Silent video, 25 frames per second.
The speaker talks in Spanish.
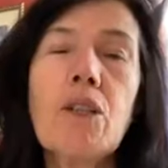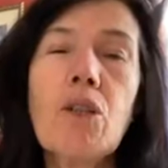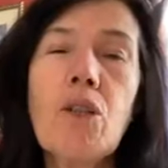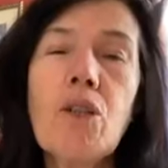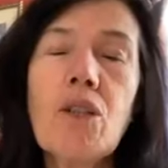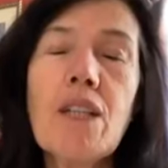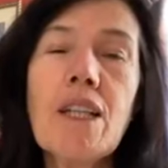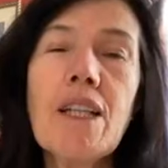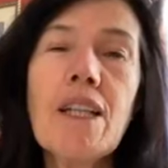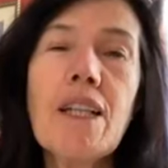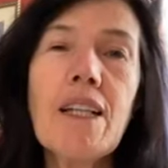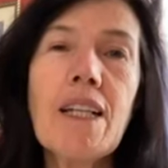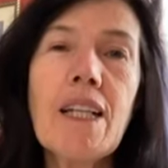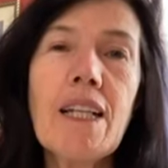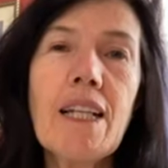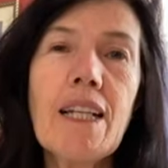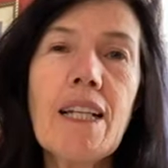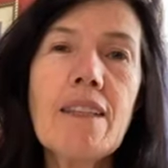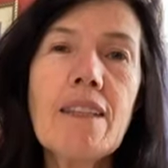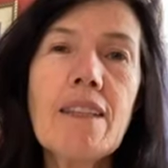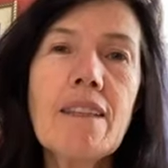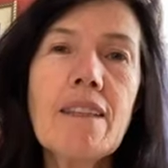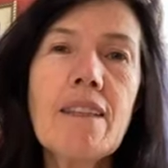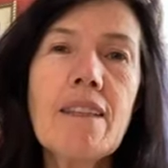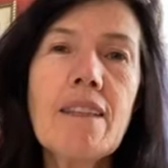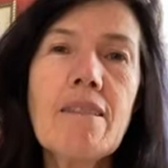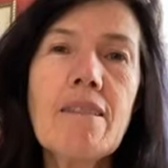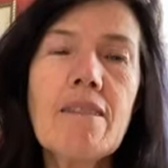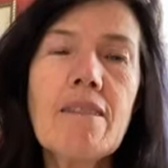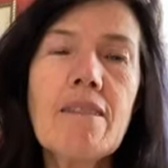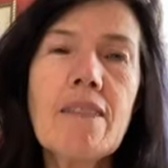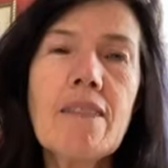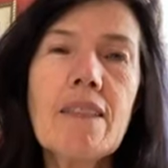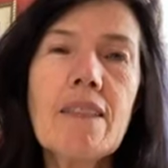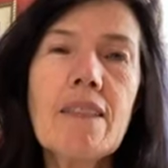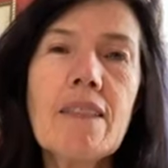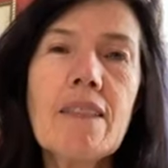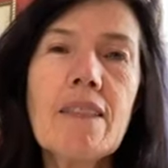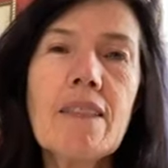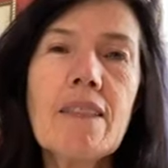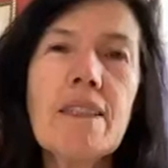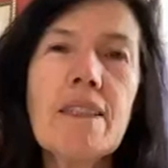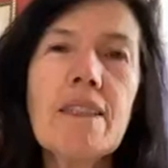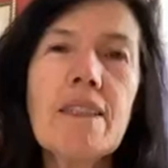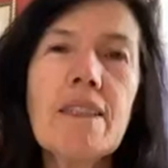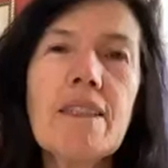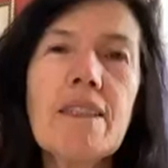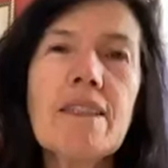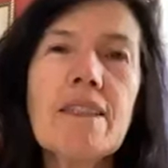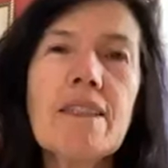de hoy en adelante
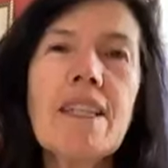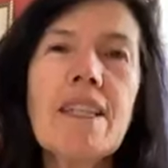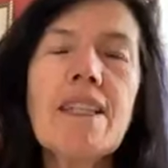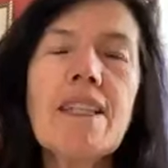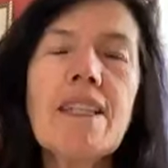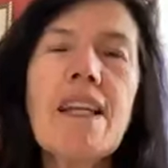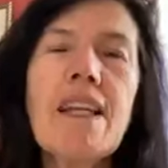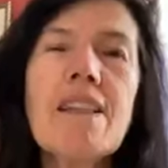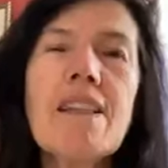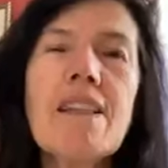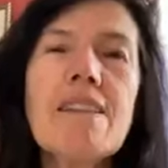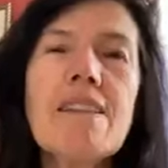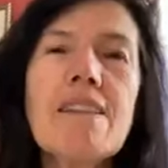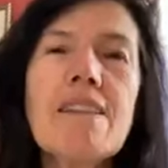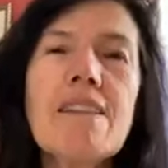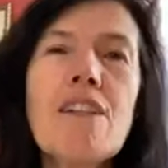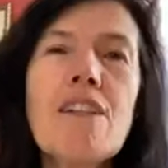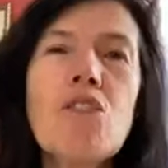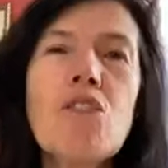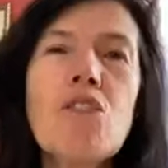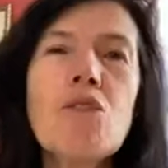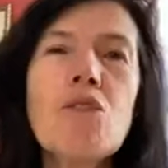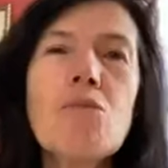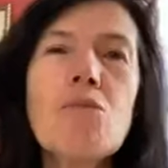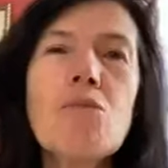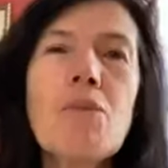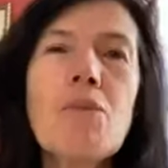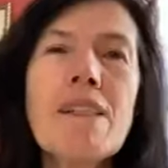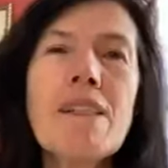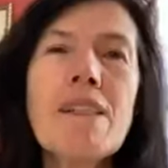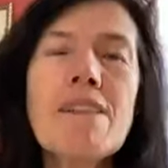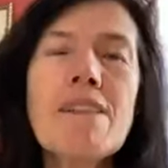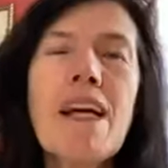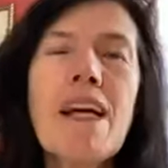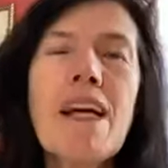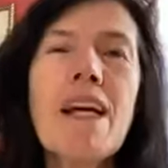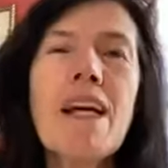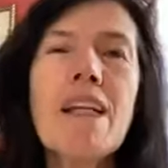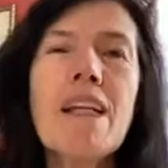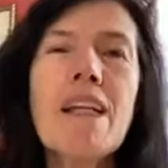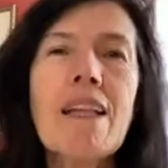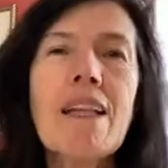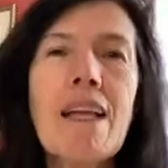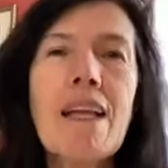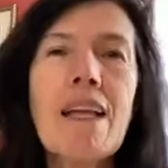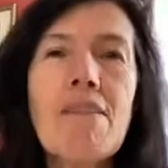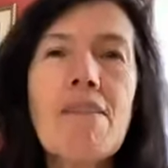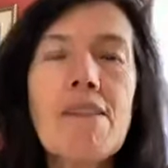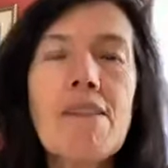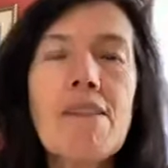tratar de ser los más
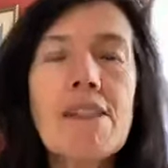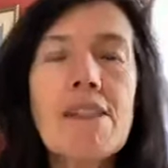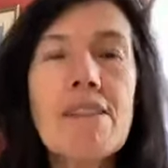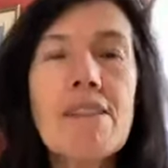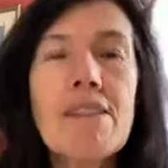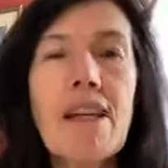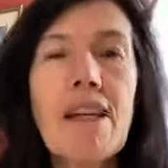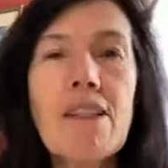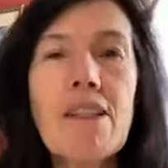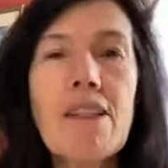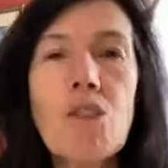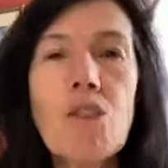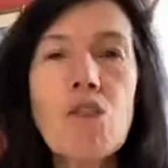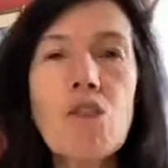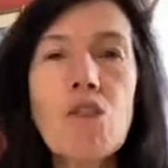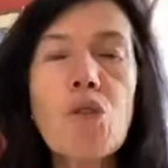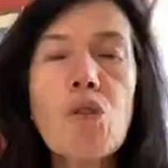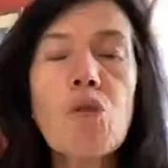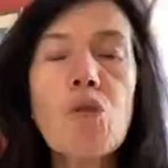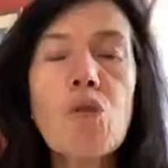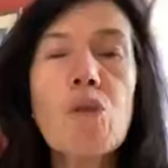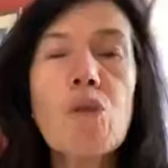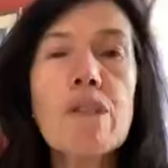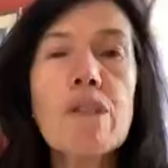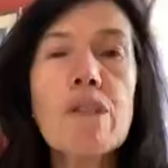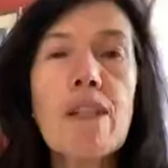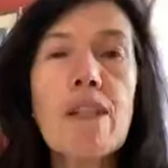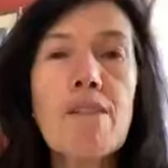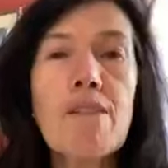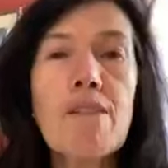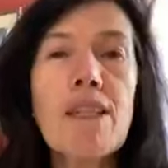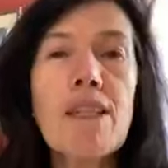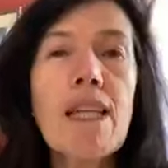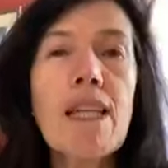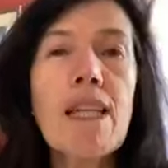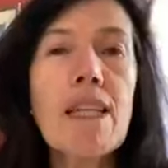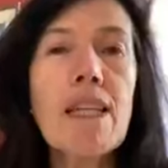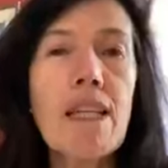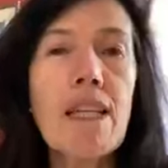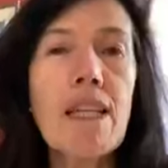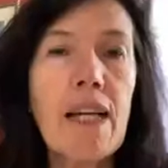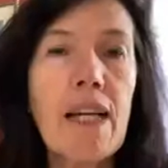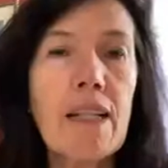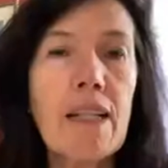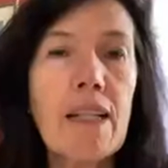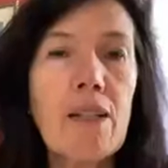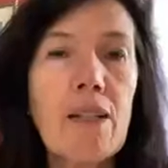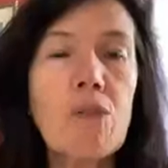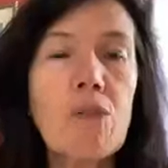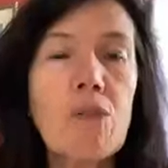agradables a Dios con nuestra vida
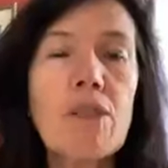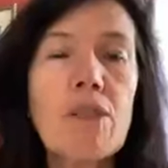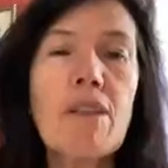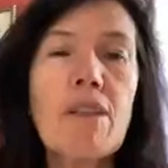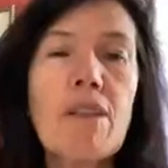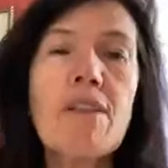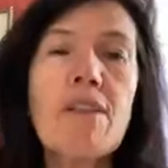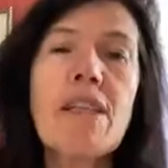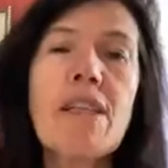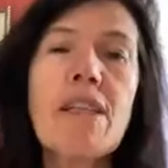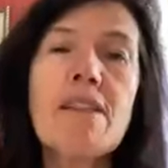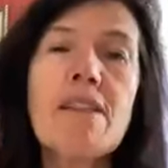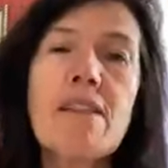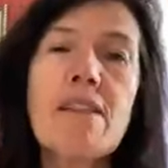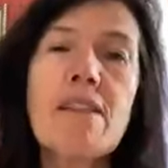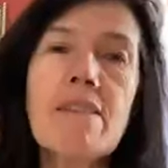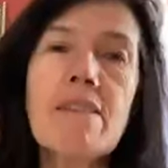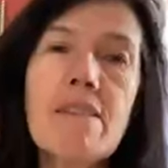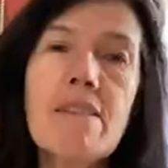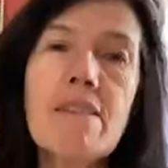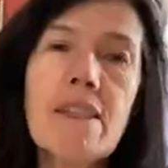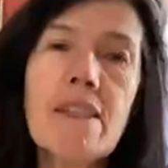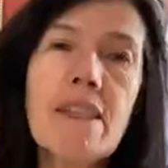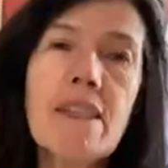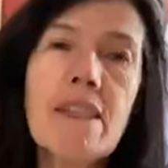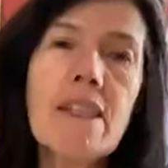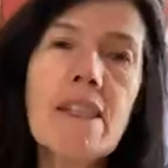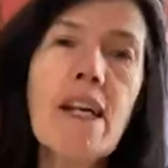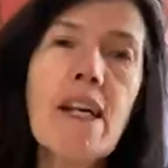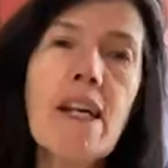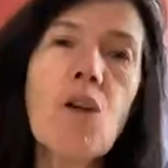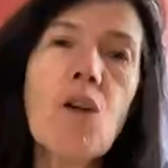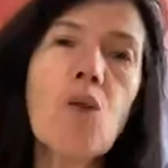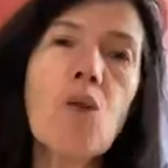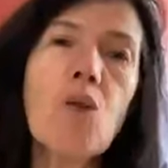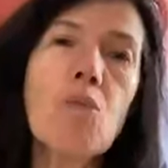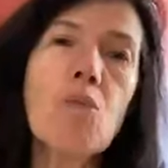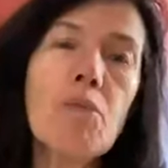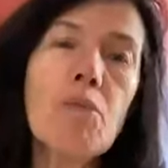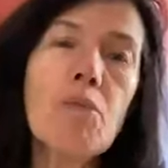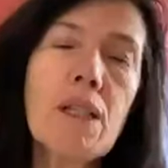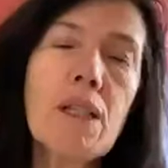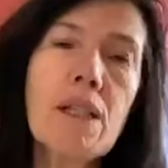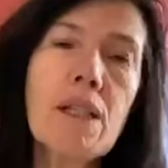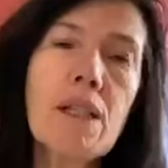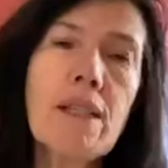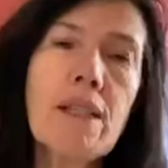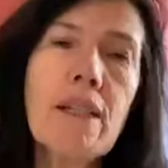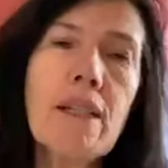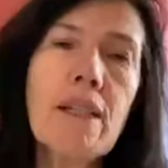diaria, nuestra vida sencilla,
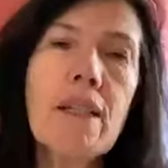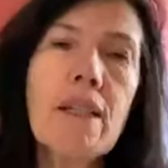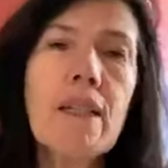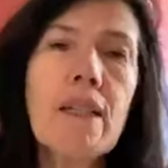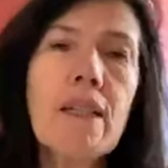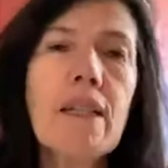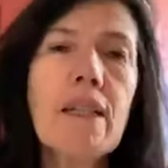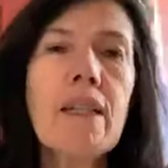humilde,